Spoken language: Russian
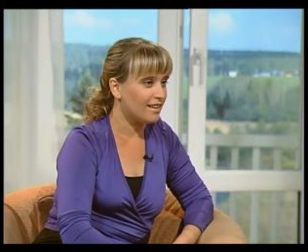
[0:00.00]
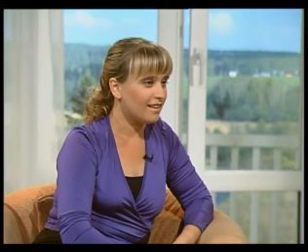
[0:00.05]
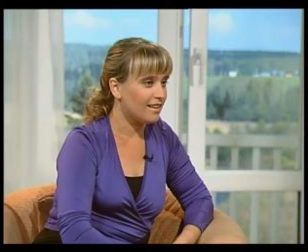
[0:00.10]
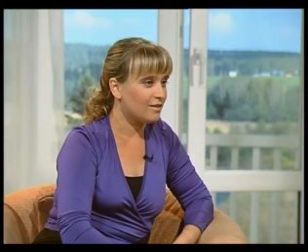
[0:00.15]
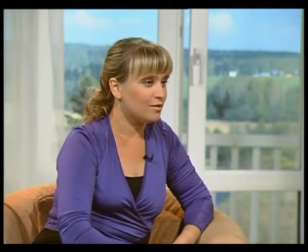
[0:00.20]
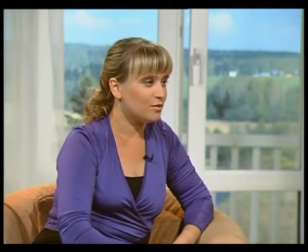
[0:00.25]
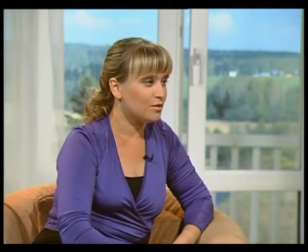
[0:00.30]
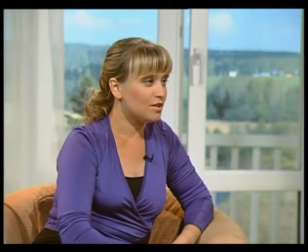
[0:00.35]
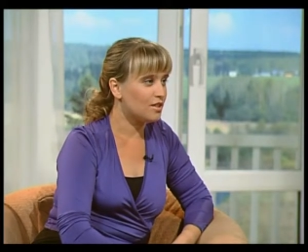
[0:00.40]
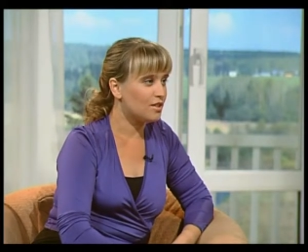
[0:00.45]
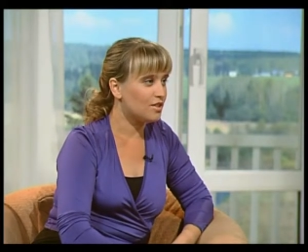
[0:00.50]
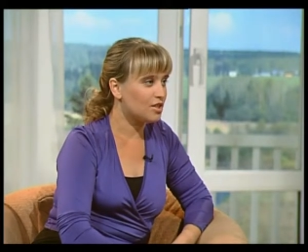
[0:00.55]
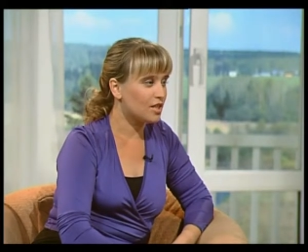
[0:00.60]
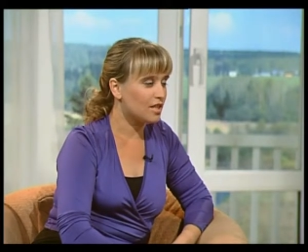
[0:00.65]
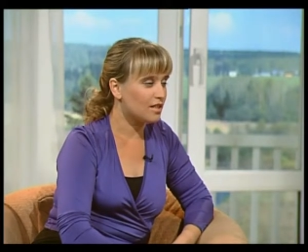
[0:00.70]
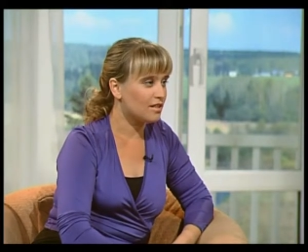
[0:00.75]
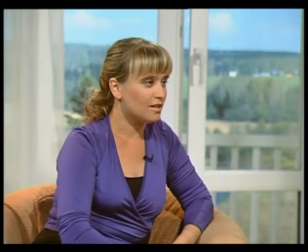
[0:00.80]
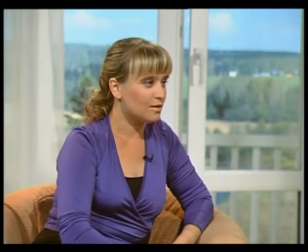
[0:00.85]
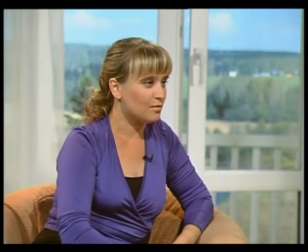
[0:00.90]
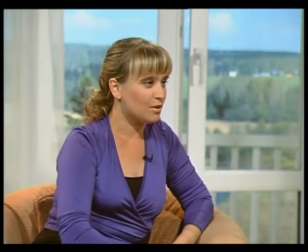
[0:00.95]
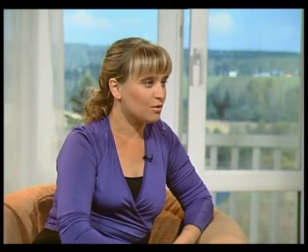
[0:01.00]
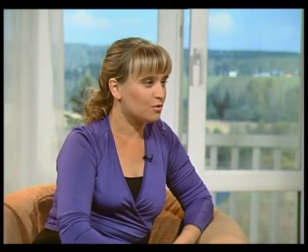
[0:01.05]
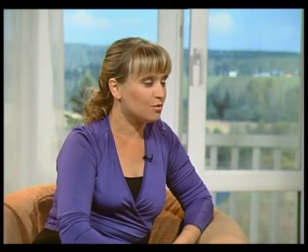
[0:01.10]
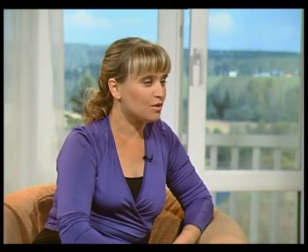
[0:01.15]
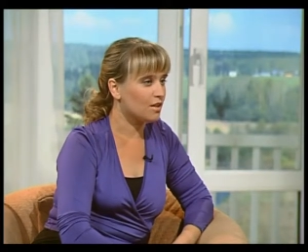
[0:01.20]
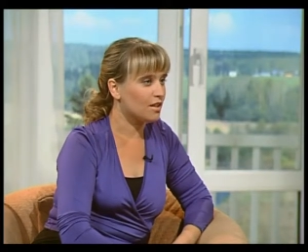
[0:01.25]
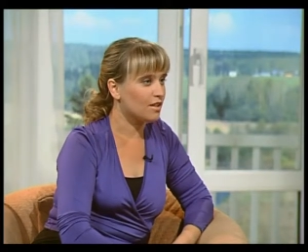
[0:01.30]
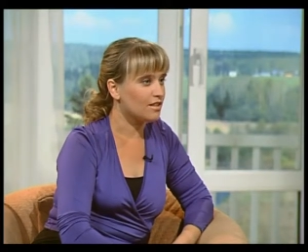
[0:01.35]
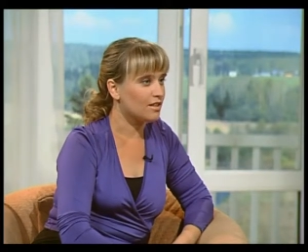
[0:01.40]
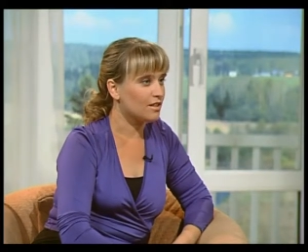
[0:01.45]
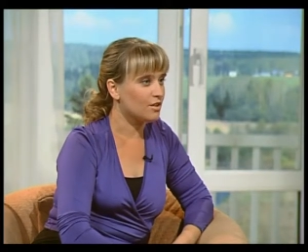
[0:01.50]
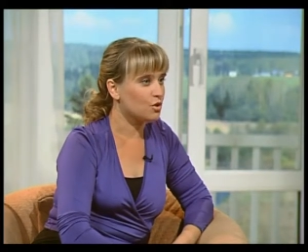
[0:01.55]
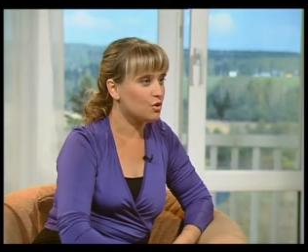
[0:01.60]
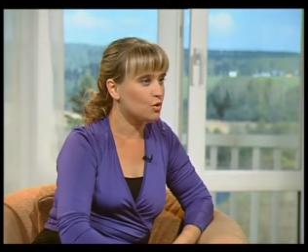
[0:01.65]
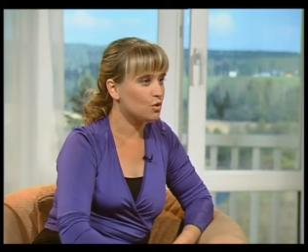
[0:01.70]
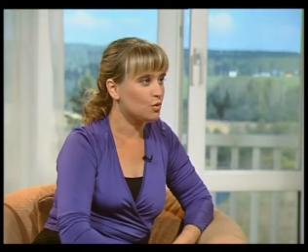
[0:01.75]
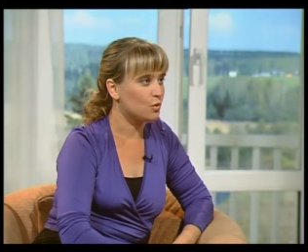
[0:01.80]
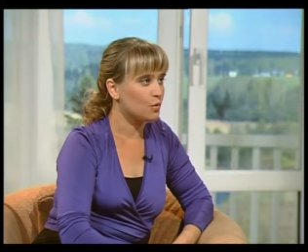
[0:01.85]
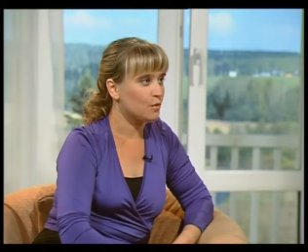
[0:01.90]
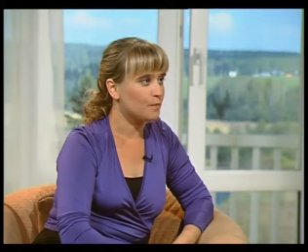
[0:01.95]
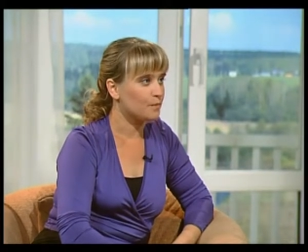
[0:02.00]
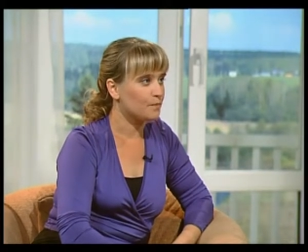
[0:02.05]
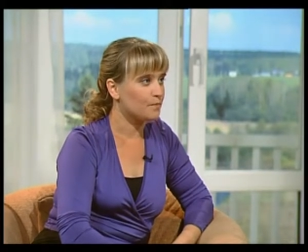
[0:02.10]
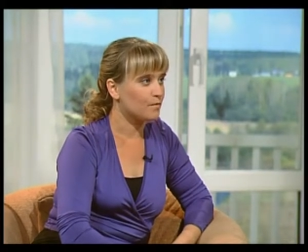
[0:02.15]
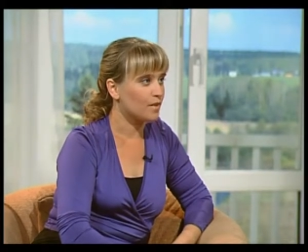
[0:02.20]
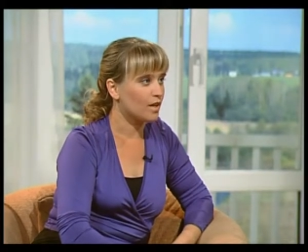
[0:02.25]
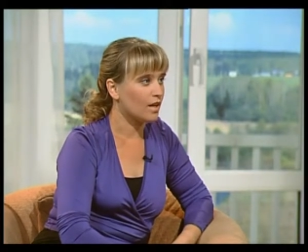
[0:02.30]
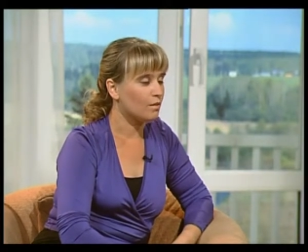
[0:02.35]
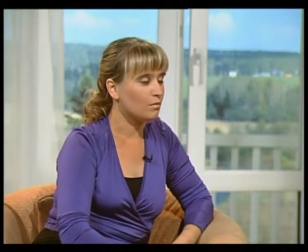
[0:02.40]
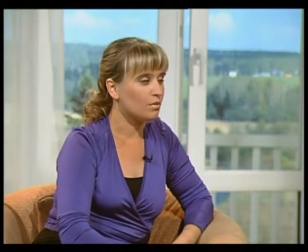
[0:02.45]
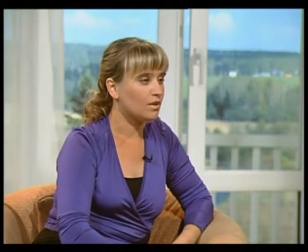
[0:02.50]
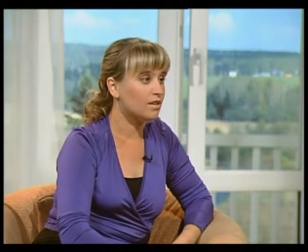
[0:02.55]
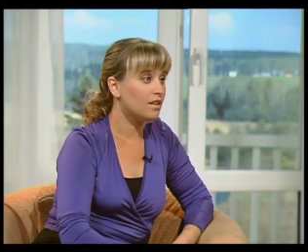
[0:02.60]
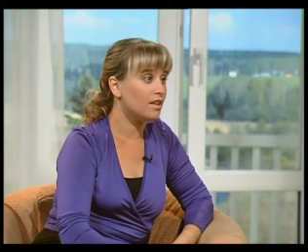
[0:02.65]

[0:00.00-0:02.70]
И вот сейчас я могу сказать, что как бы